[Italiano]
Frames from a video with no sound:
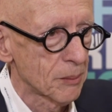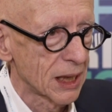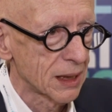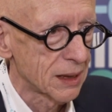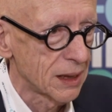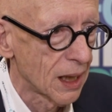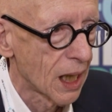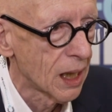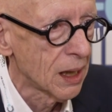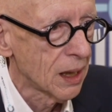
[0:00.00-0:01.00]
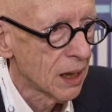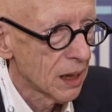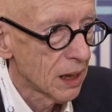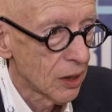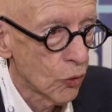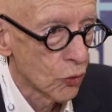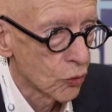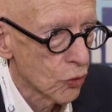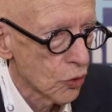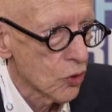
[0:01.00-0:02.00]
malattia eh,
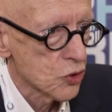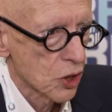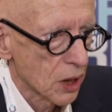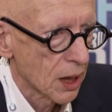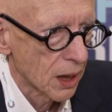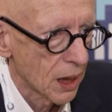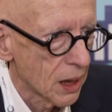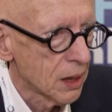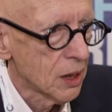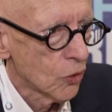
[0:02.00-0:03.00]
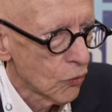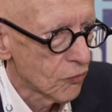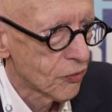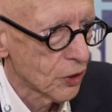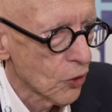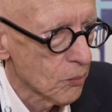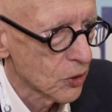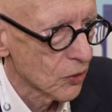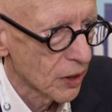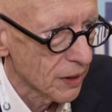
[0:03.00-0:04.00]
oncologica che è un
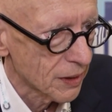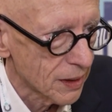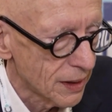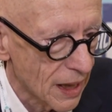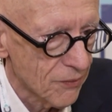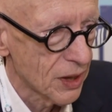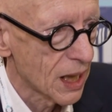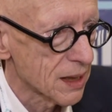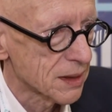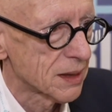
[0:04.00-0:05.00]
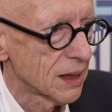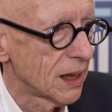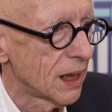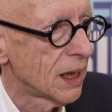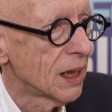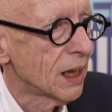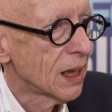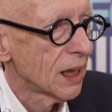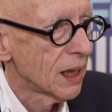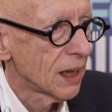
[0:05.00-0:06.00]
fenomeno che deve essere
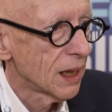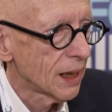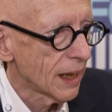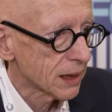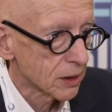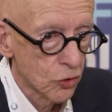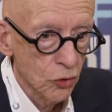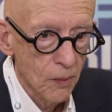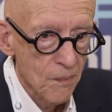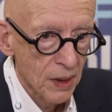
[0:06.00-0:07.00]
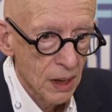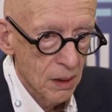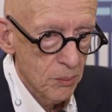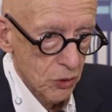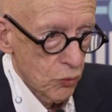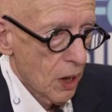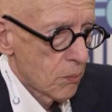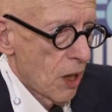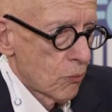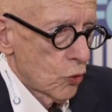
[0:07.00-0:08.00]
eh, letto, per cui
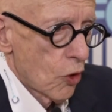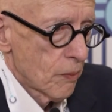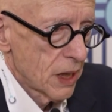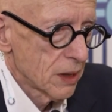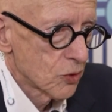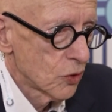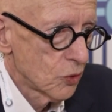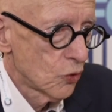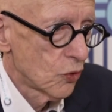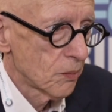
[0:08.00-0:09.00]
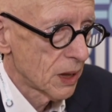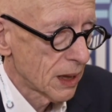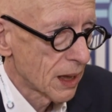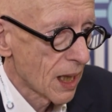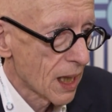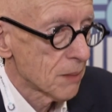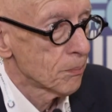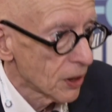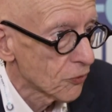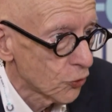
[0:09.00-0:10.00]
abbiamo un aumento enorme di
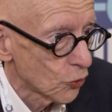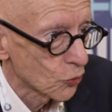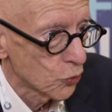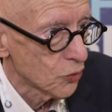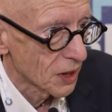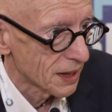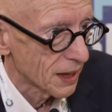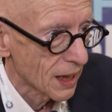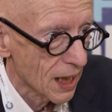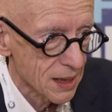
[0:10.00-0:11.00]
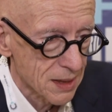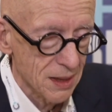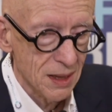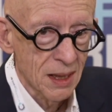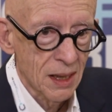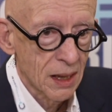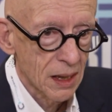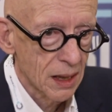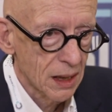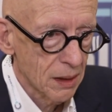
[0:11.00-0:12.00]
per fortuna di casi
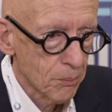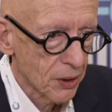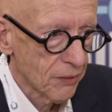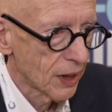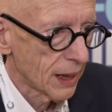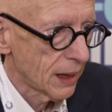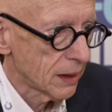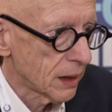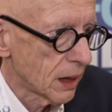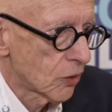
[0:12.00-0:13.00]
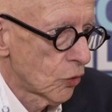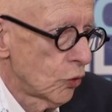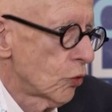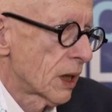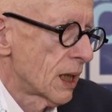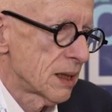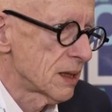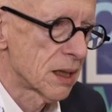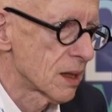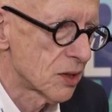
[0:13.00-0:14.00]
eh, prevalenti. Ecco,
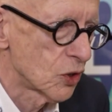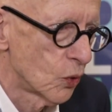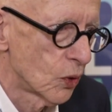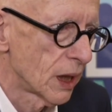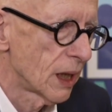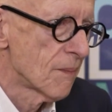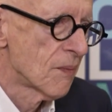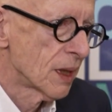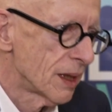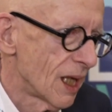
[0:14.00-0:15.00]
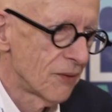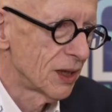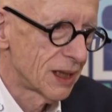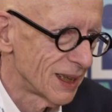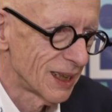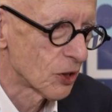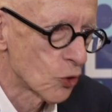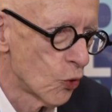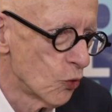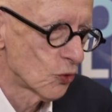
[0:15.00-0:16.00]
l'organizzazione deve tener
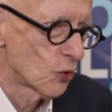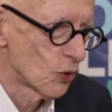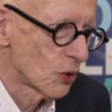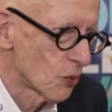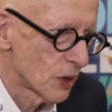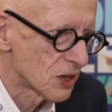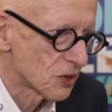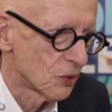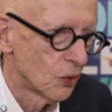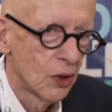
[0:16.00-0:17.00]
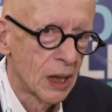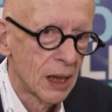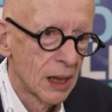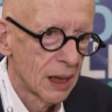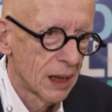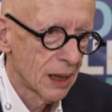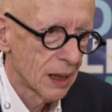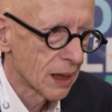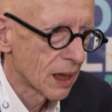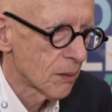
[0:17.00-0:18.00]
conto di questo
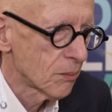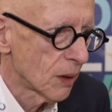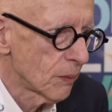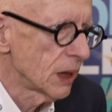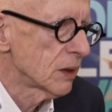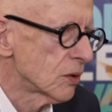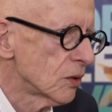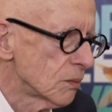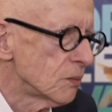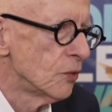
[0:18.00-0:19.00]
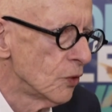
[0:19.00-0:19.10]
eh, cambiamento,